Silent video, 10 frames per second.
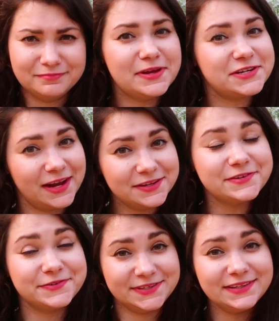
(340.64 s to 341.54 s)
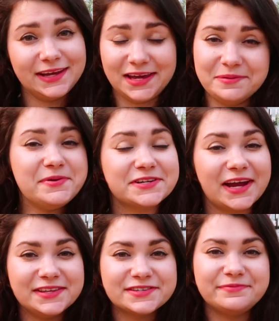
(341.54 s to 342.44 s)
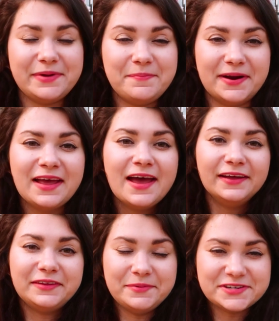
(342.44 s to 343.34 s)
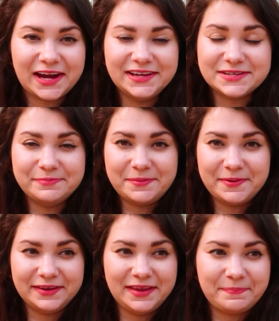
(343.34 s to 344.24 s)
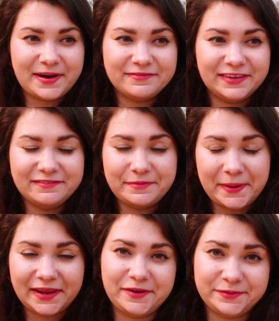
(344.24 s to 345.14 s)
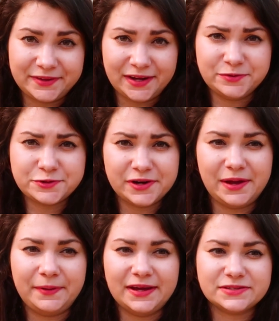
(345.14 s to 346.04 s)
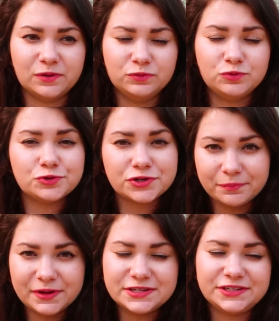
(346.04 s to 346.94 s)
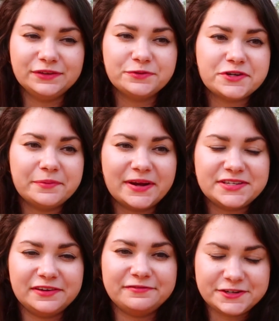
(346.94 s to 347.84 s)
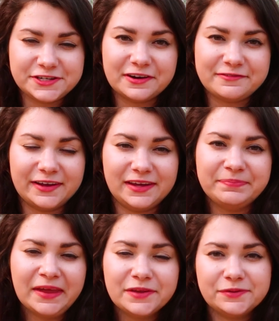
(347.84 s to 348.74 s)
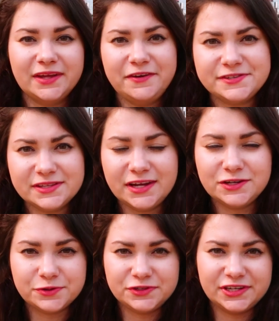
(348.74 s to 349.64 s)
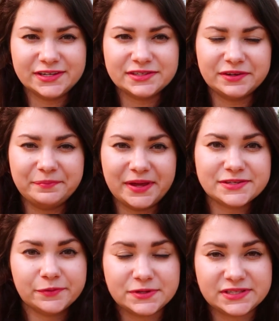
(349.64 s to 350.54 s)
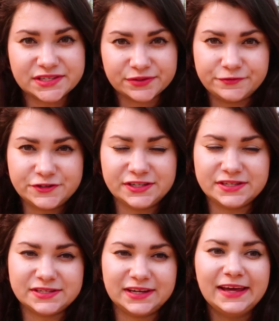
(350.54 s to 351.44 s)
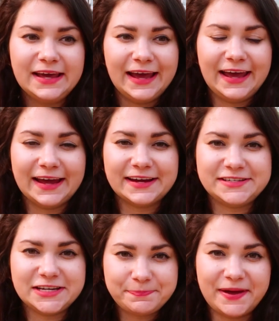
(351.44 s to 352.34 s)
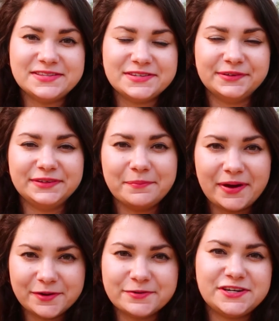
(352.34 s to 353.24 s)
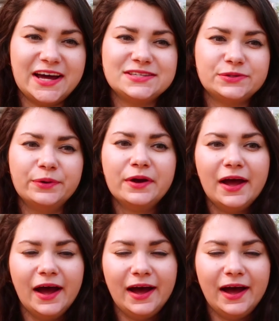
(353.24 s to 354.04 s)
mieszkańców Sydney i mieszkańców Melbourne, to mieszkańcy Melbourne naprawdę wypadają tutaj dużo lepiej, są dużo milsi, dużo bardziej wychillowani. Tutaj w Sydney czuć, że jest to miasto biznesu, wszyscy e, gdzieś pędzą, nie mają czasu e,